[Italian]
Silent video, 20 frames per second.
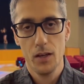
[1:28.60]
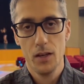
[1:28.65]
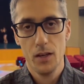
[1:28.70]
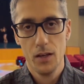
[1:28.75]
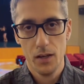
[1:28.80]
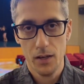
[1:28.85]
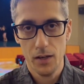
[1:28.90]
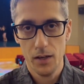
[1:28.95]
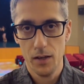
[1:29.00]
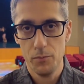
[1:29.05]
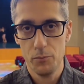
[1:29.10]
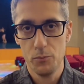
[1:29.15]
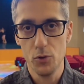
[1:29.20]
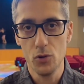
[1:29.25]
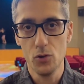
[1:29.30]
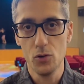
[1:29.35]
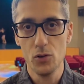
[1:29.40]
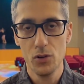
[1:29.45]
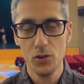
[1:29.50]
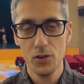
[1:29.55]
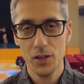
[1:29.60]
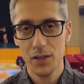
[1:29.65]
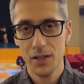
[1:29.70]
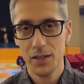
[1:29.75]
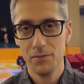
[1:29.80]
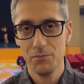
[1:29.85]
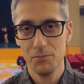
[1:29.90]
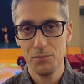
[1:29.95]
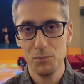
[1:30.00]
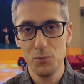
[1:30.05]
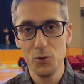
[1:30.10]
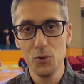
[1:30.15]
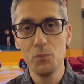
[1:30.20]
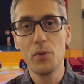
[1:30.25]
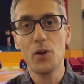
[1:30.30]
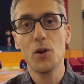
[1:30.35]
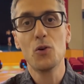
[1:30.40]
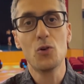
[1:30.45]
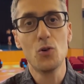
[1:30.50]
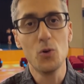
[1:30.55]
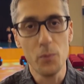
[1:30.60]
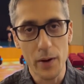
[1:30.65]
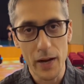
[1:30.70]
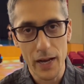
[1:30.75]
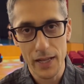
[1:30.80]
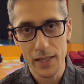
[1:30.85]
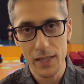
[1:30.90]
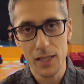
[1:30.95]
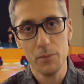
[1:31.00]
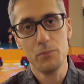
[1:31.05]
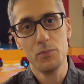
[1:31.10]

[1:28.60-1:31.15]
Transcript: eh, più, più preoccupante,